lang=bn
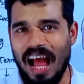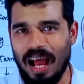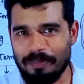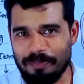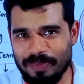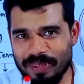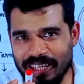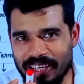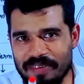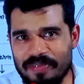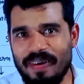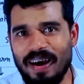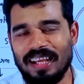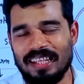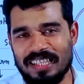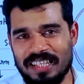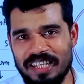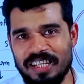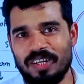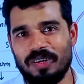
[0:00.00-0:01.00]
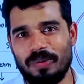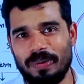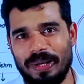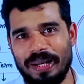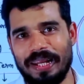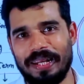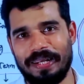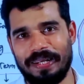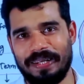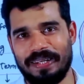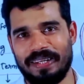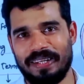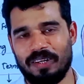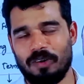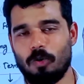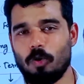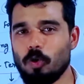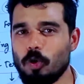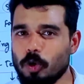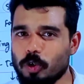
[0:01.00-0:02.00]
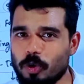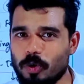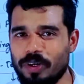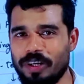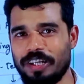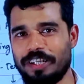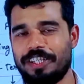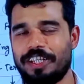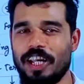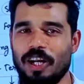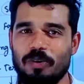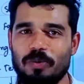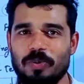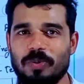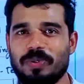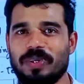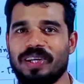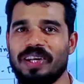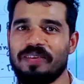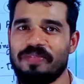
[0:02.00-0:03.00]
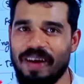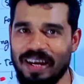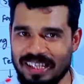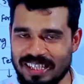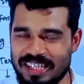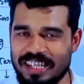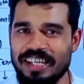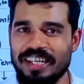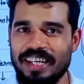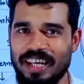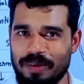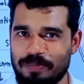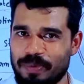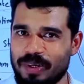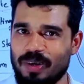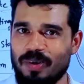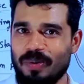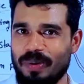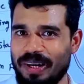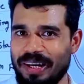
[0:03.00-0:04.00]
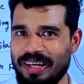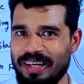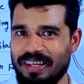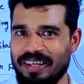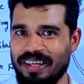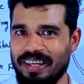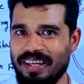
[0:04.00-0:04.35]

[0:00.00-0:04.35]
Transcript: আপনি কি ফাস্টিং করেন কোনো ধরনের যে কোনো ধরনের ফাস্টিং কি আপনি করেন